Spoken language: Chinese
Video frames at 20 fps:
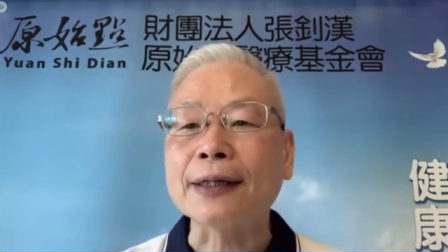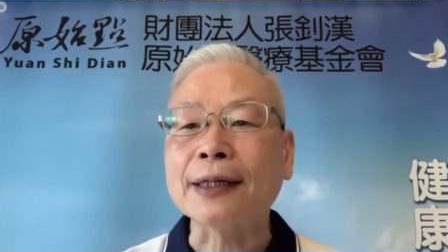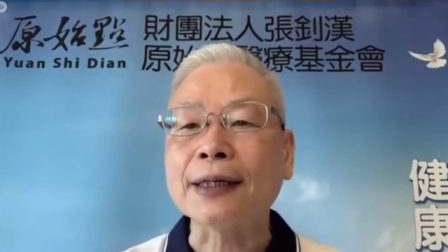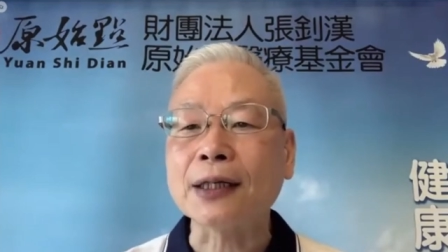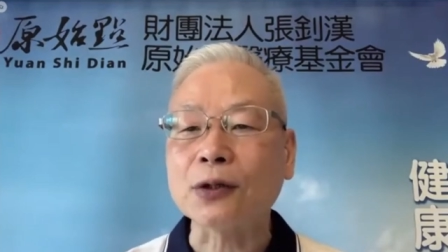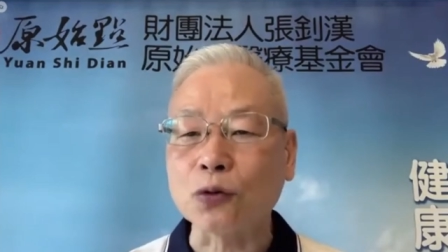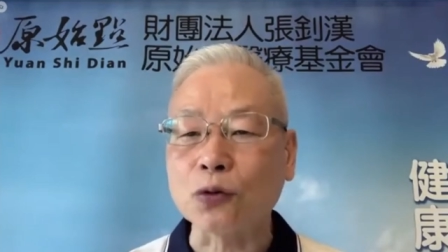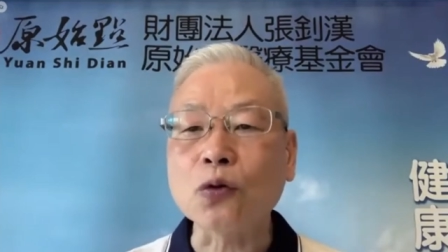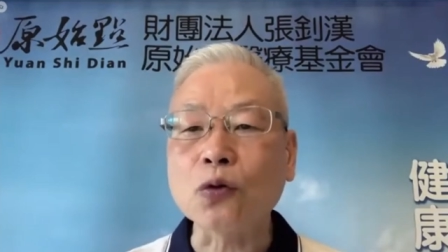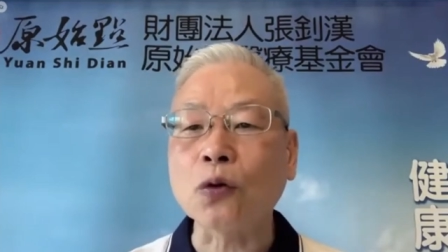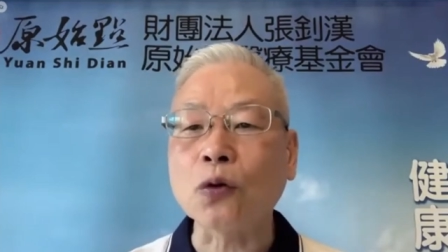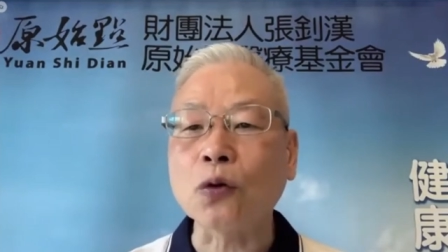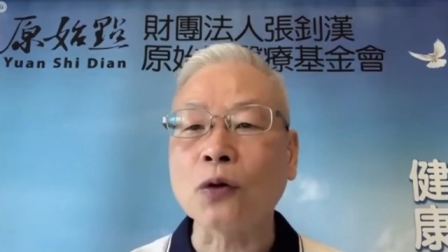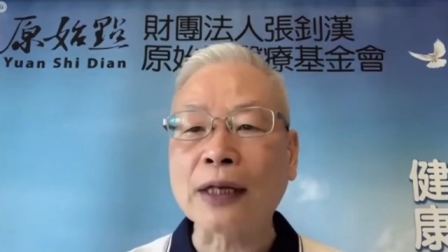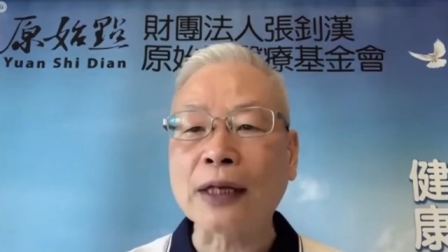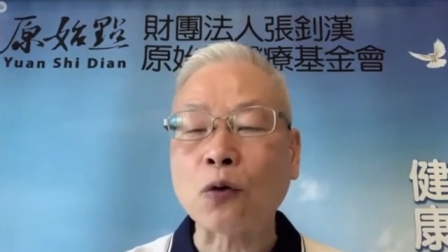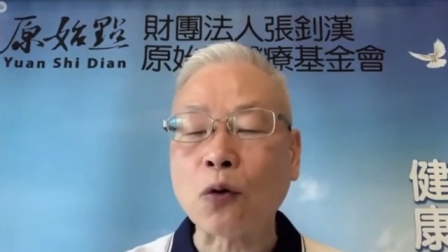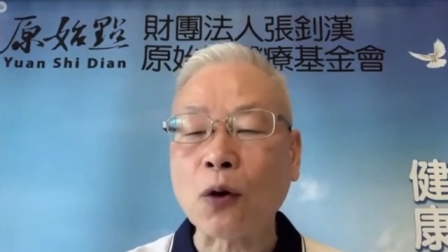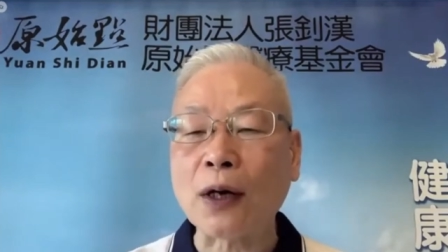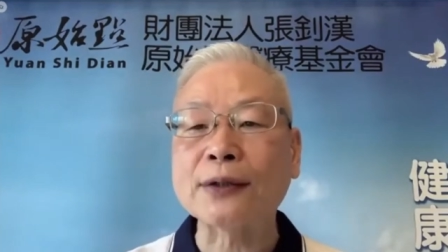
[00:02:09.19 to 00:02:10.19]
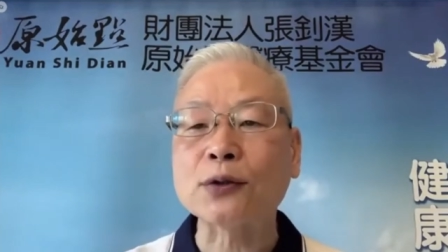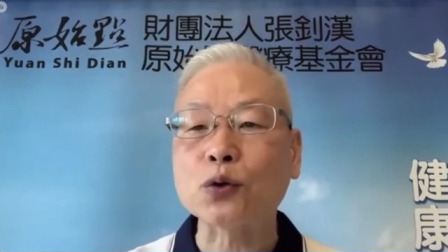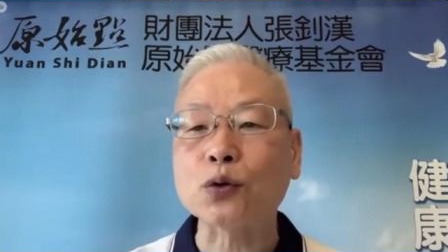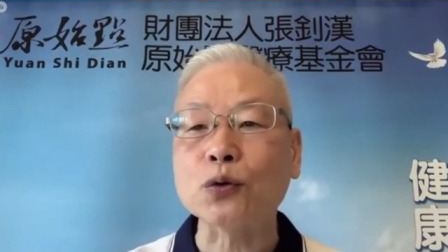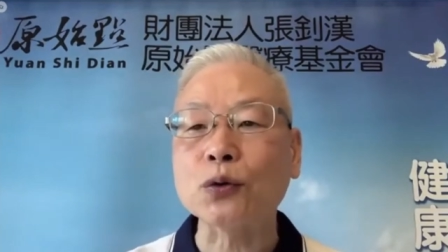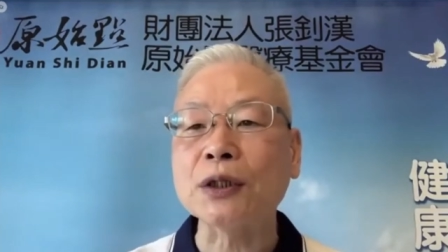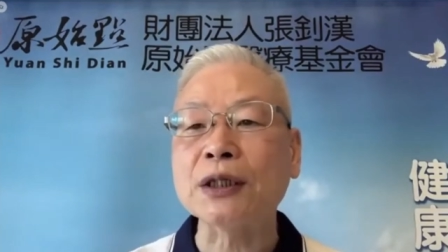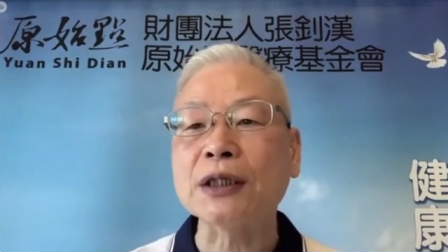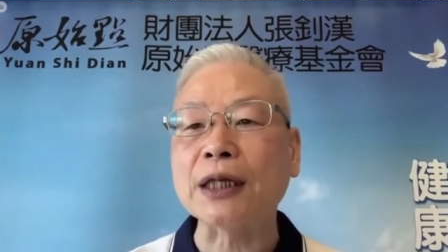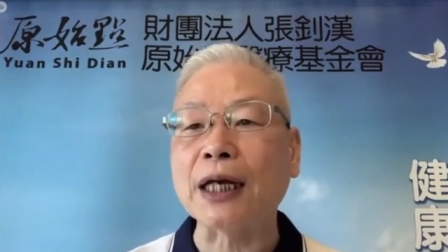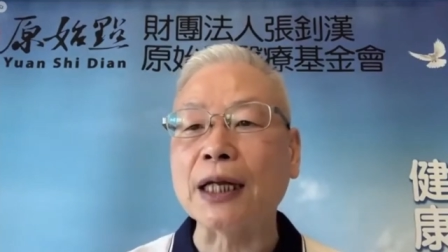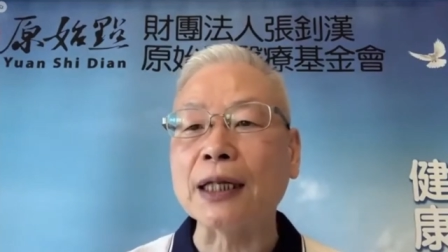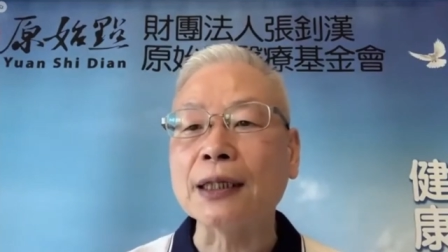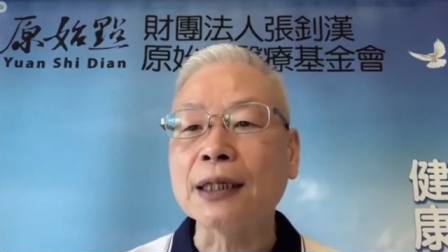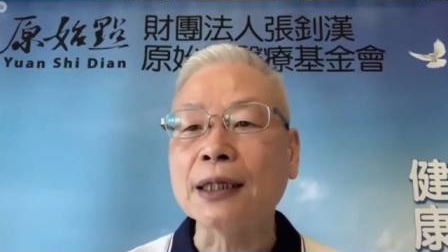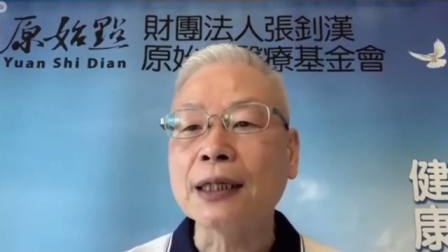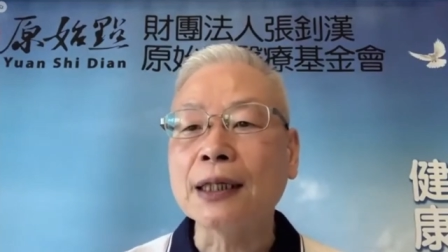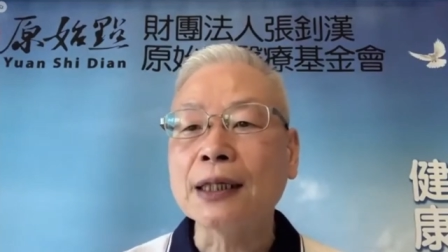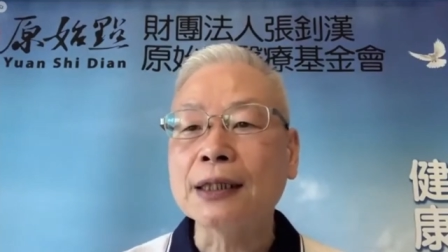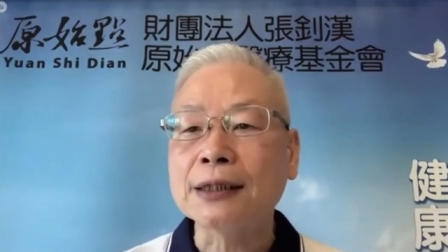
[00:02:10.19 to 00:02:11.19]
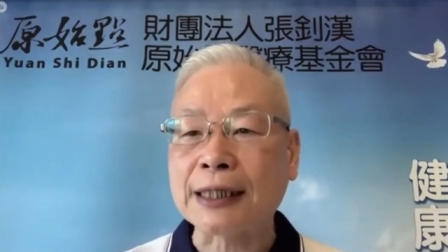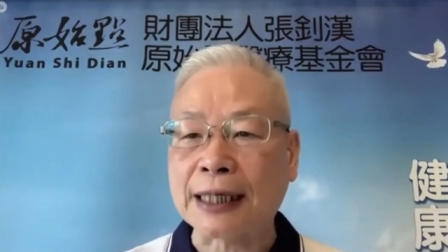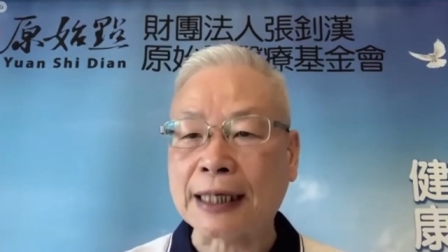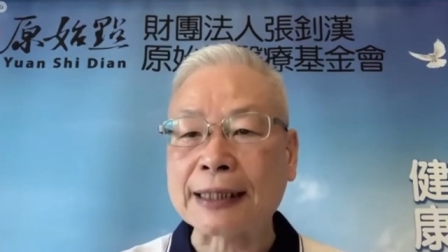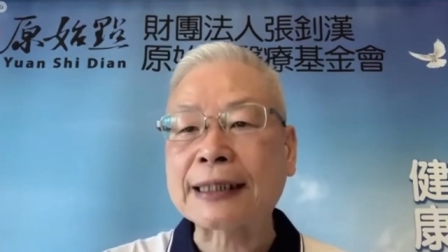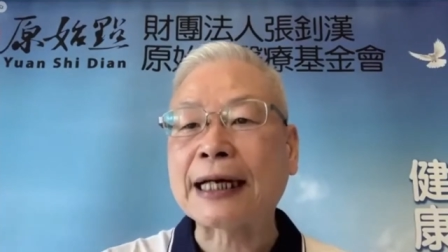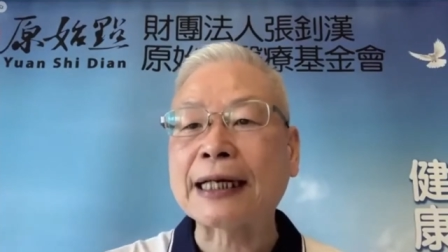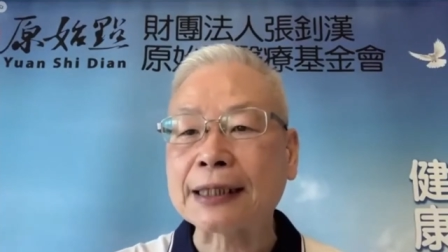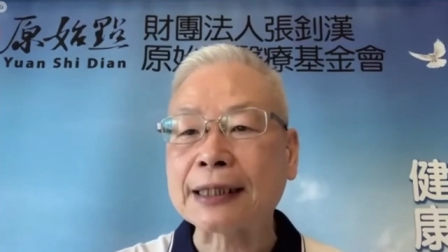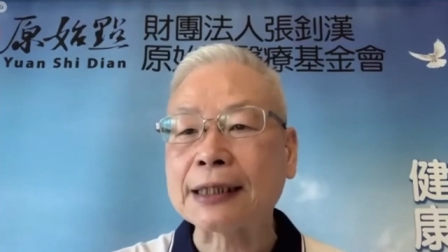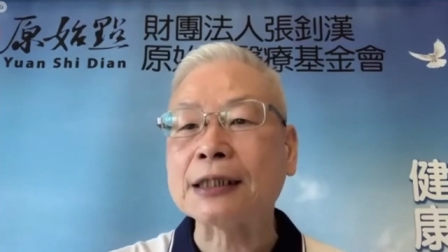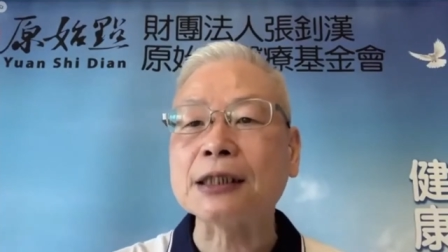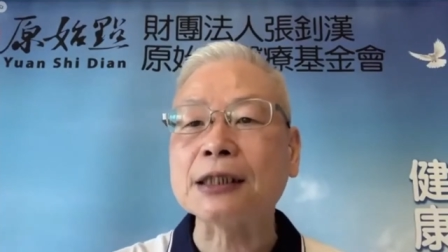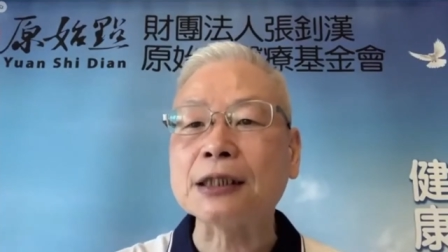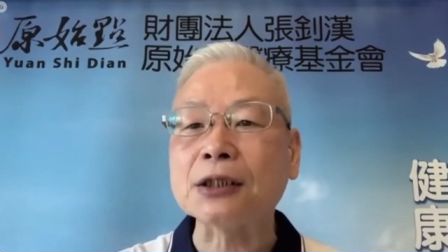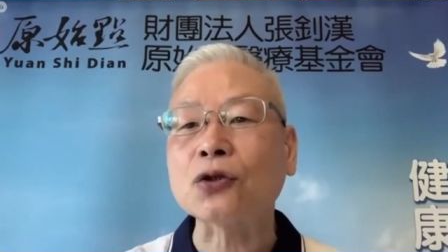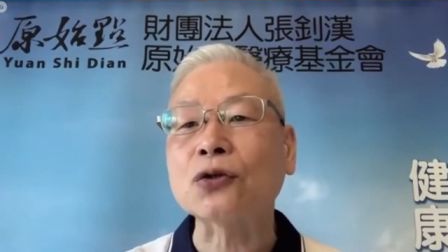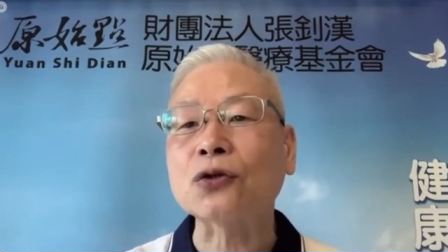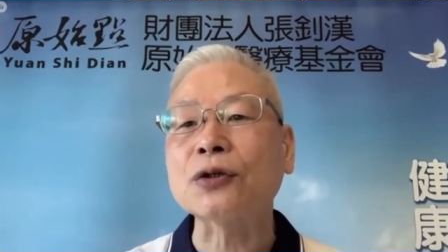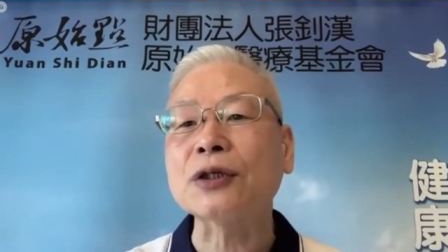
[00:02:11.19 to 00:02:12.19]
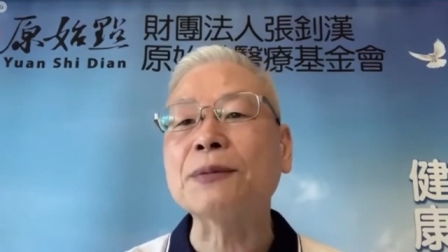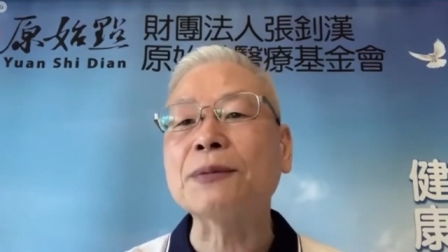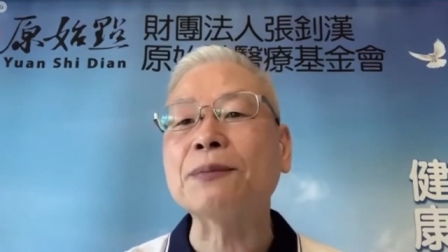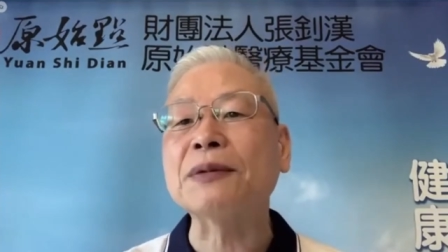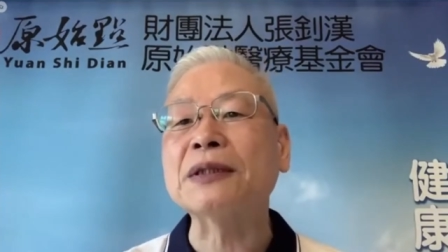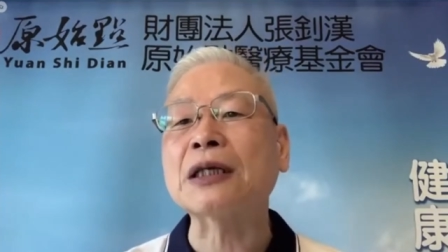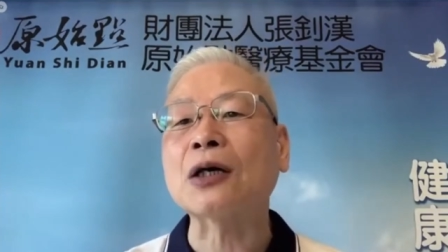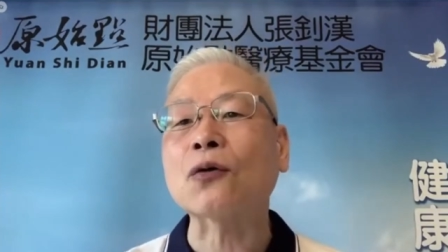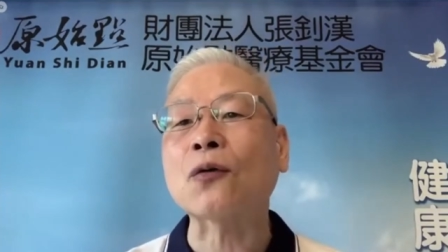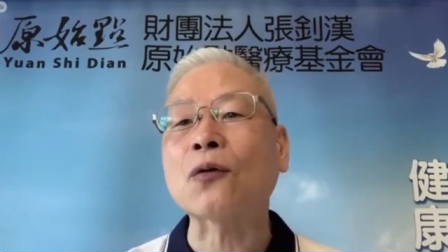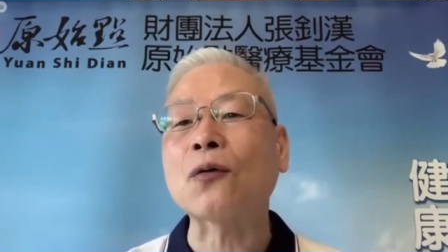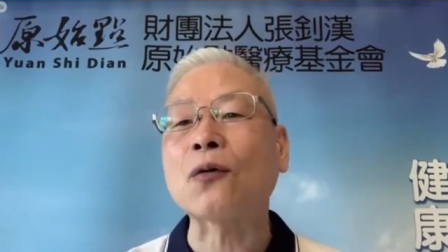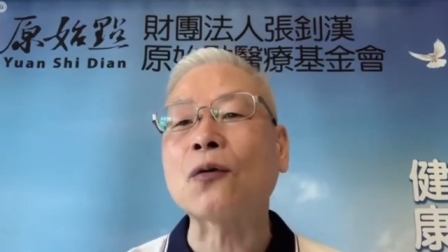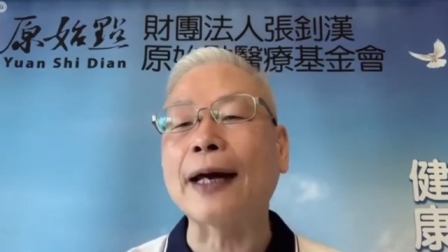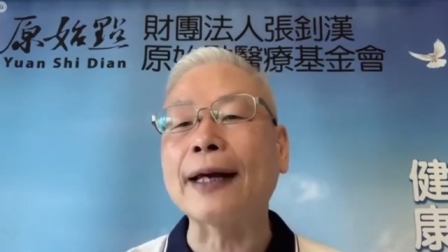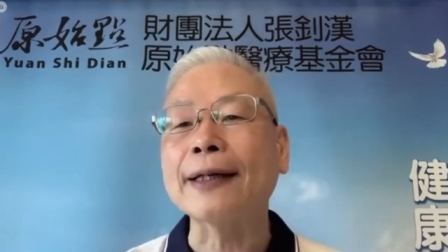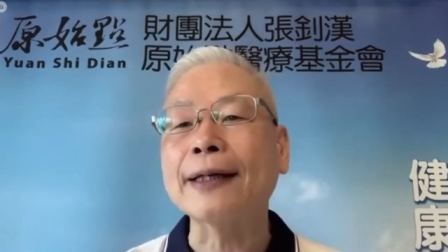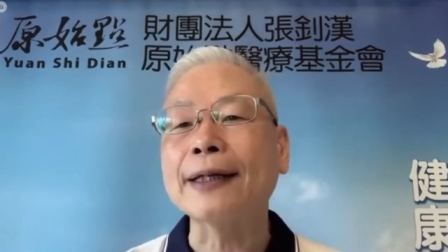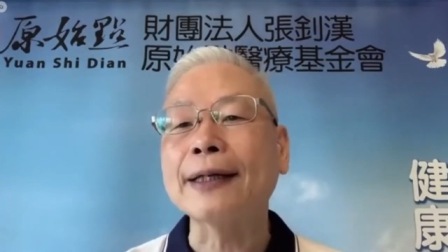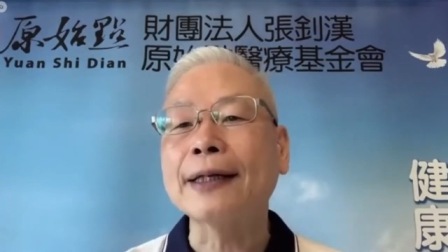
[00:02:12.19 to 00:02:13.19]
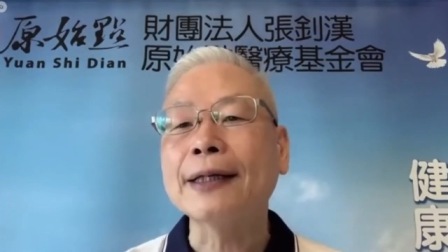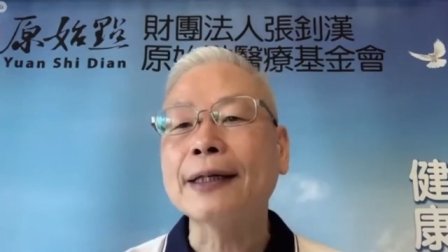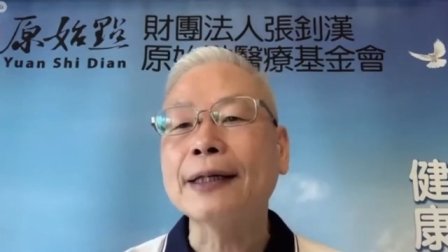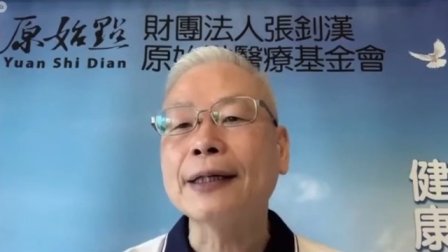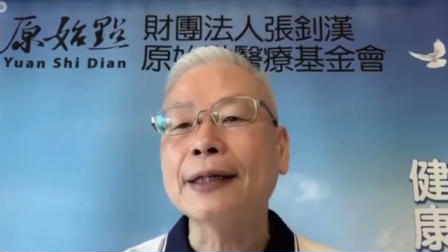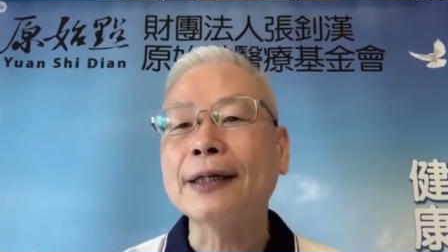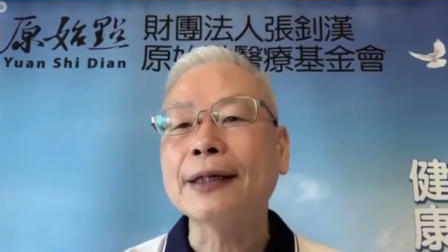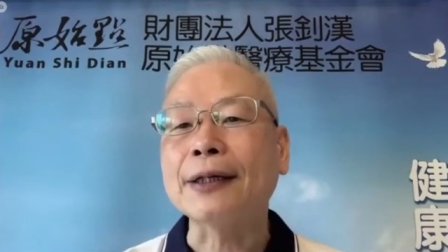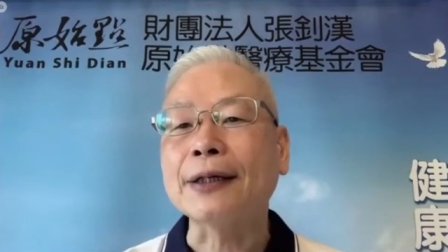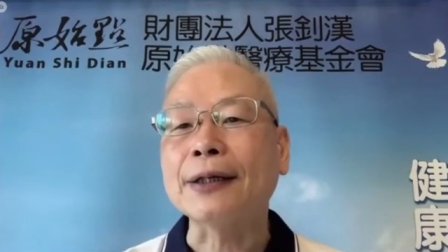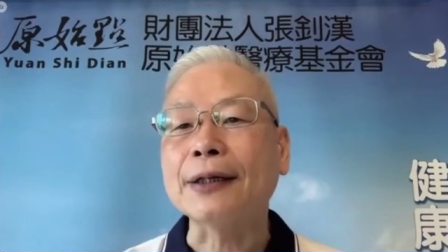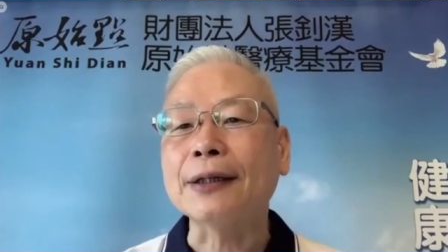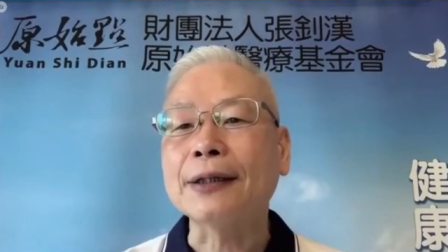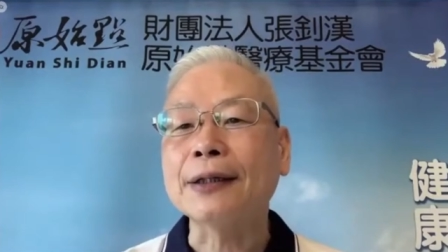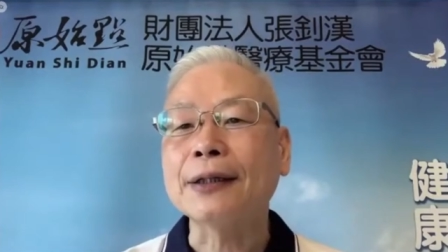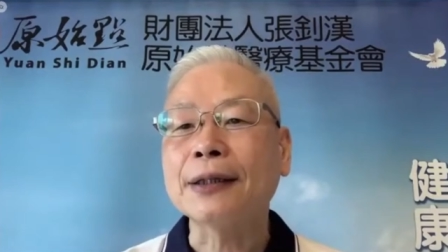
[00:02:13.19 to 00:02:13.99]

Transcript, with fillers: 那如果要快速一点，姜汤的吸收力比较快啊。